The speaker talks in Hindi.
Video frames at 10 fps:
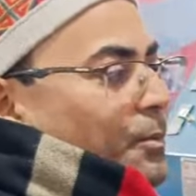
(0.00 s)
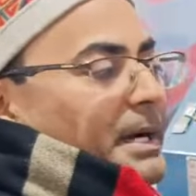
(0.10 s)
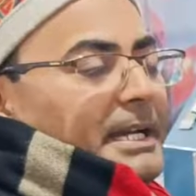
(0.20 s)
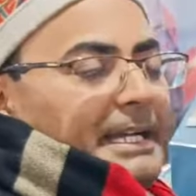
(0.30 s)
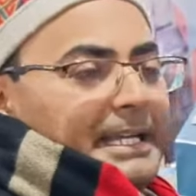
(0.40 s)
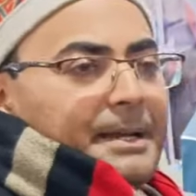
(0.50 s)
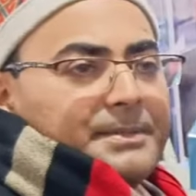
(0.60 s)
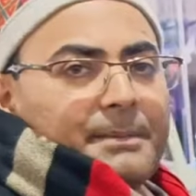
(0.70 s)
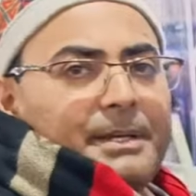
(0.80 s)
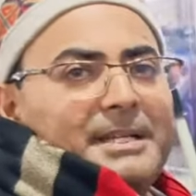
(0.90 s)
इसके ऊपर डी टी
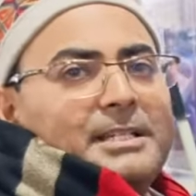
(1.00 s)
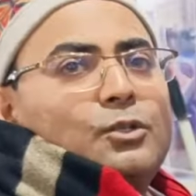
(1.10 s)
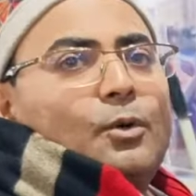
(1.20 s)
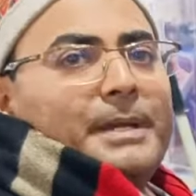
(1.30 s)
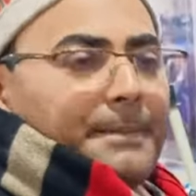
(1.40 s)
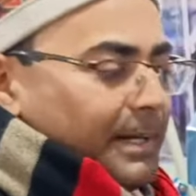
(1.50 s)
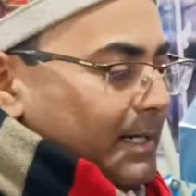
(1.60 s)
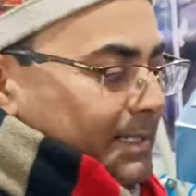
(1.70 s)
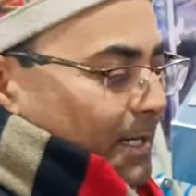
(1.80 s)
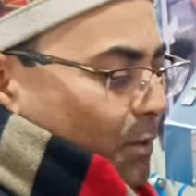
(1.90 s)
सब्लिमेशन जो भी आप
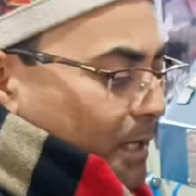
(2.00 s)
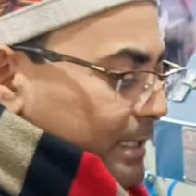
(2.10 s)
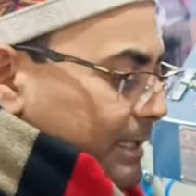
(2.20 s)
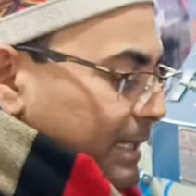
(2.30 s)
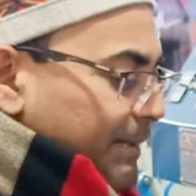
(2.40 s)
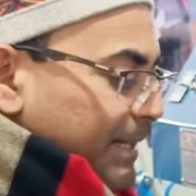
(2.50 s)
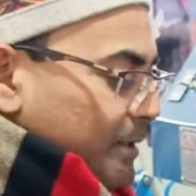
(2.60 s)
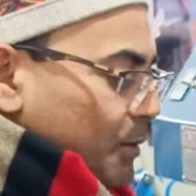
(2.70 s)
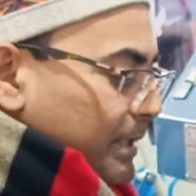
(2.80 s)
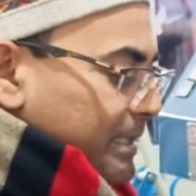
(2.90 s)
करना चाहे वो कर सकते हैं फिर
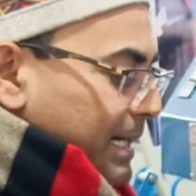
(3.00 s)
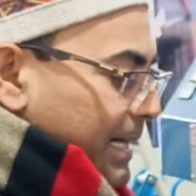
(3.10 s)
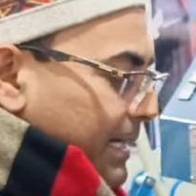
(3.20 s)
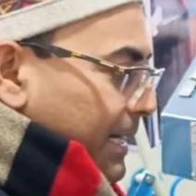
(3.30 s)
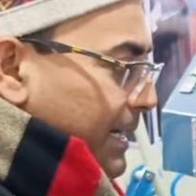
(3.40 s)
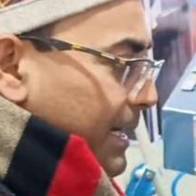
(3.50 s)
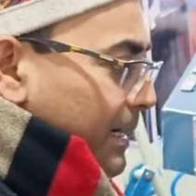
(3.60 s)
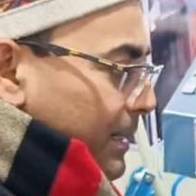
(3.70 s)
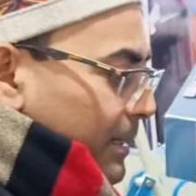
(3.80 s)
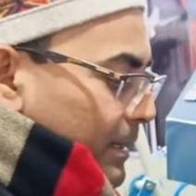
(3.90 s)
इसको इधर स्लाइड करेंगे
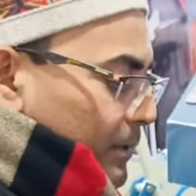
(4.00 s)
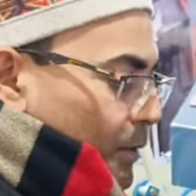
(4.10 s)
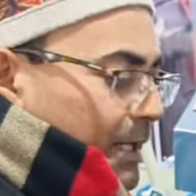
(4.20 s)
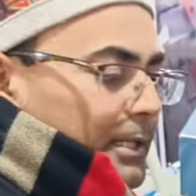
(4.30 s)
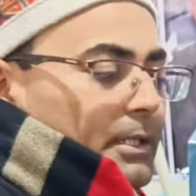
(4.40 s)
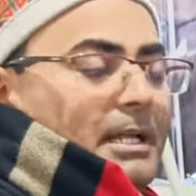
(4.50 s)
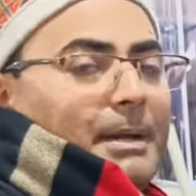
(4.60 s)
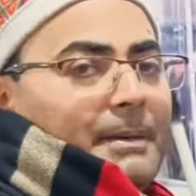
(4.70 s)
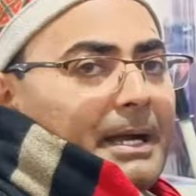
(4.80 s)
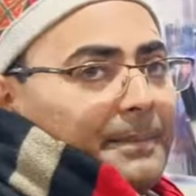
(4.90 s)
तो ये
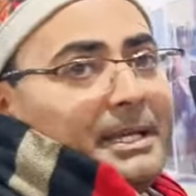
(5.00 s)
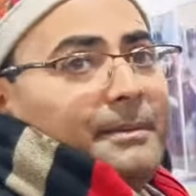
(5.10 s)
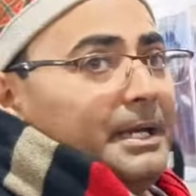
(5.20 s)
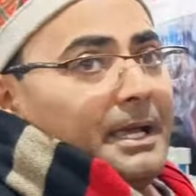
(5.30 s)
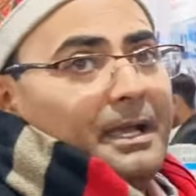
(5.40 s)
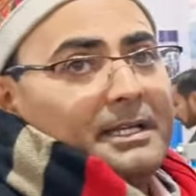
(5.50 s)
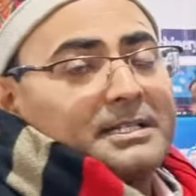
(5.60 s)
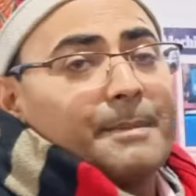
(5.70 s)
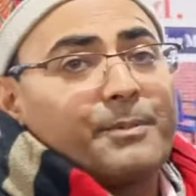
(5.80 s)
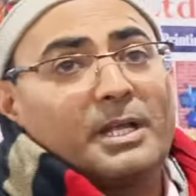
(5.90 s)
डबल बेड में ये भी है
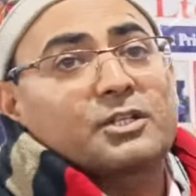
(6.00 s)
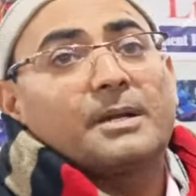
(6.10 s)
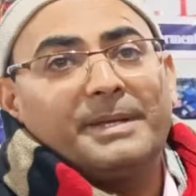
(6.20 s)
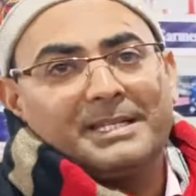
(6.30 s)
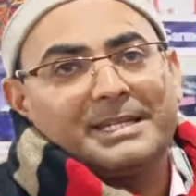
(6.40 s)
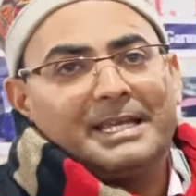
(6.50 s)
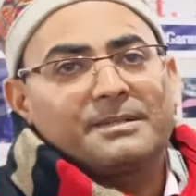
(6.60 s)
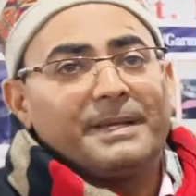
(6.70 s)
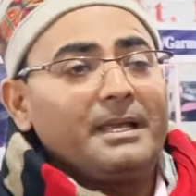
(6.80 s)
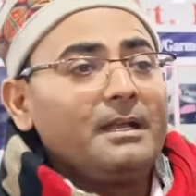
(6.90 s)
इससे प्रोडक्शन बेस्ड है
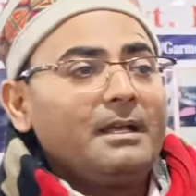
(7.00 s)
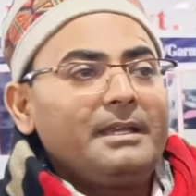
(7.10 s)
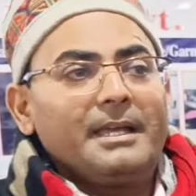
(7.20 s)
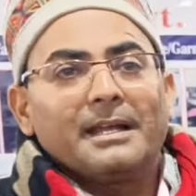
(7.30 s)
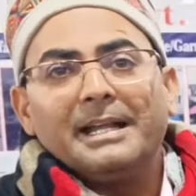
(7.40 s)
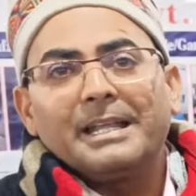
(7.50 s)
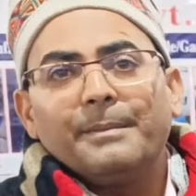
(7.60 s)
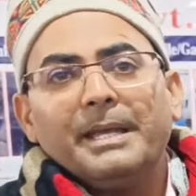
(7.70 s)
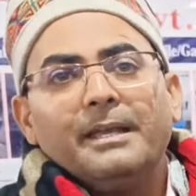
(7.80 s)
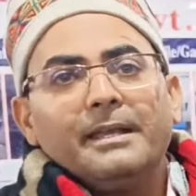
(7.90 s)
इसमें एक
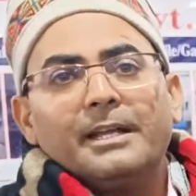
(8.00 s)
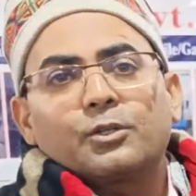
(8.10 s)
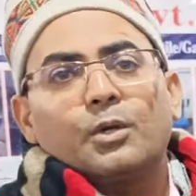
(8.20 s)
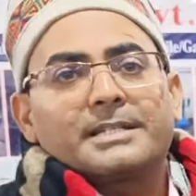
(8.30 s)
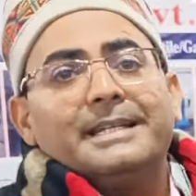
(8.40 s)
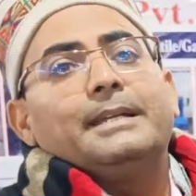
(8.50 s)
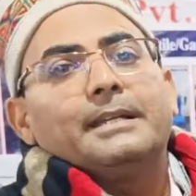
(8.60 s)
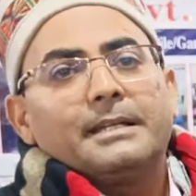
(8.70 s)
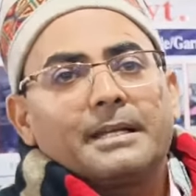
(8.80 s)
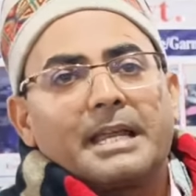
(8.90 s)
घंटे में 180
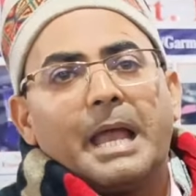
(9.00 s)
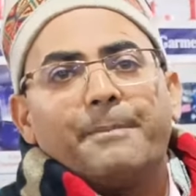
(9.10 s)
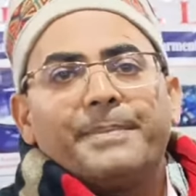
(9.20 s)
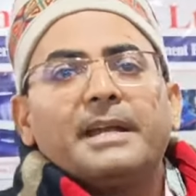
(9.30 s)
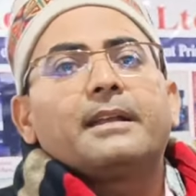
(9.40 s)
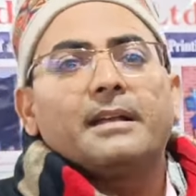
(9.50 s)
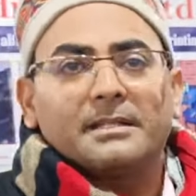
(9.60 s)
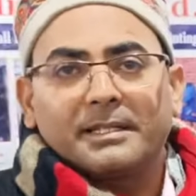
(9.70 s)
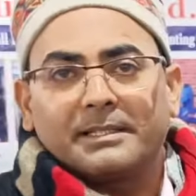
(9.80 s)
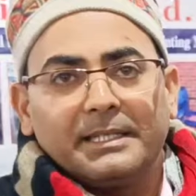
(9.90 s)
कैप प्रिंटिंग
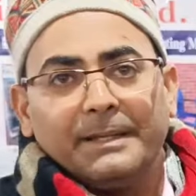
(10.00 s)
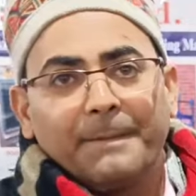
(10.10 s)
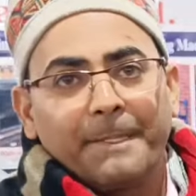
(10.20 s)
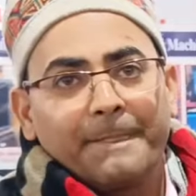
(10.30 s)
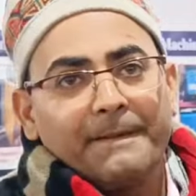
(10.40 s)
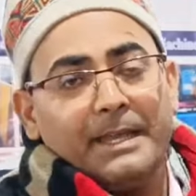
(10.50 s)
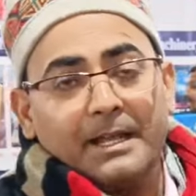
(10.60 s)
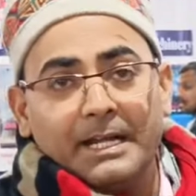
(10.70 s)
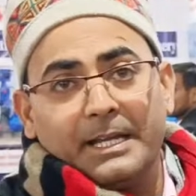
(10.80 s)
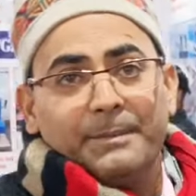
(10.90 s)
कर सकते हैं
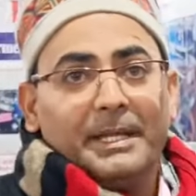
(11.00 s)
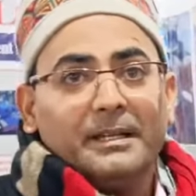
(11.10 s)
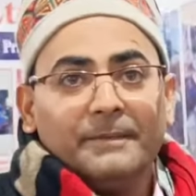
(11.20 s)
एक घंटे में